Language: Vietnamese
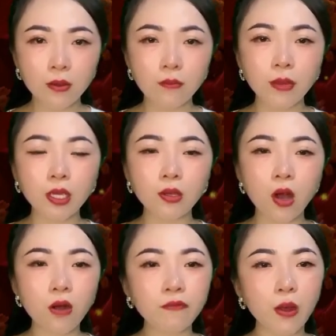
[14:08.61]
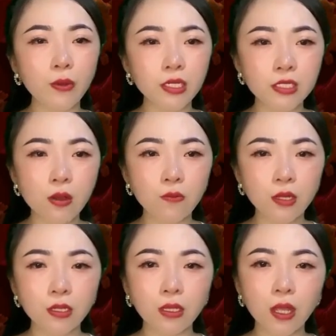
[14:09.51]
Mình ngó vào bên trong,
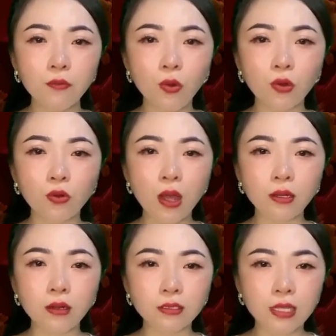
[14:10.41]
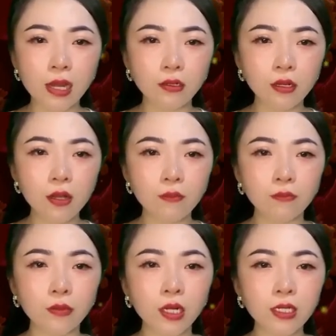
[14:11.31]
thấy một đoạn đường dài nữa
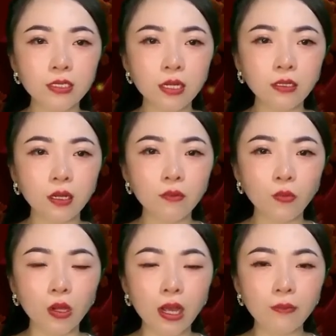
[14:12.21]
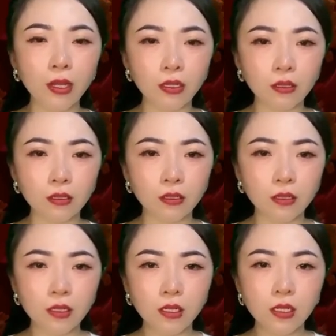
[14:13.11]
mới dẫn tới một căn biệt thự.
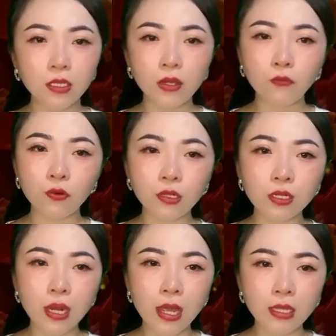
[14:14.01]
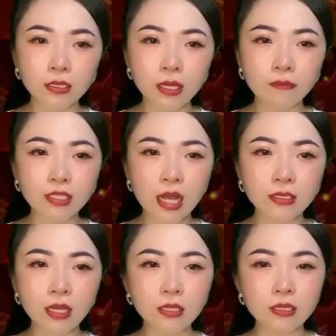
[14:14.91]
Người phụ nữ này xem ra
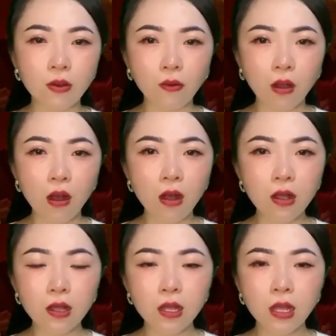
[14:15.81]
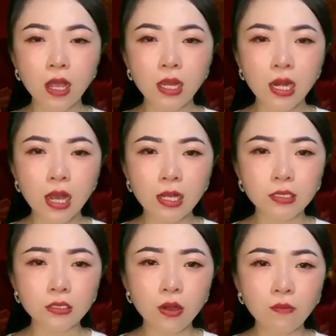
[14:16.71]
rất giàu có, hay
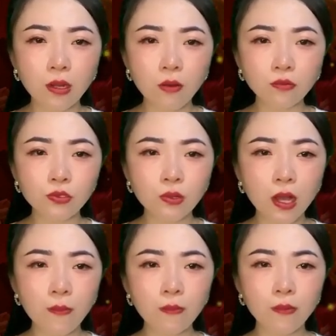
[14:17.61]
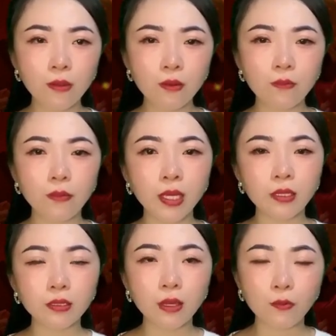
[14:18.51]
là do ông Long chu cấp?
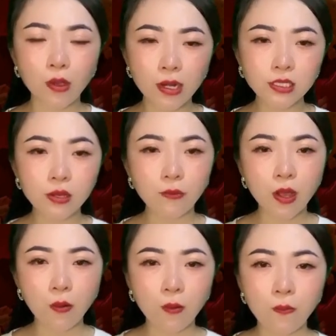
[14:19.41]
Mình thẩm đoán trong đầu.